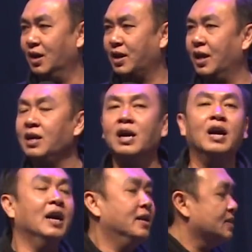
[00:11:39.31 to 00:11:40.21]
Oke?
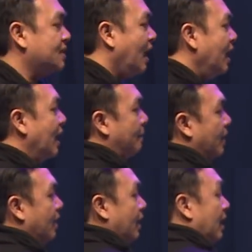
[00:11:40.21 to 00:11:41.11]
Nah, sekarang
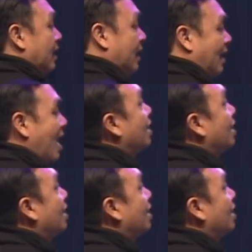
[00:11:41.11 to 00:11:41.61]
kita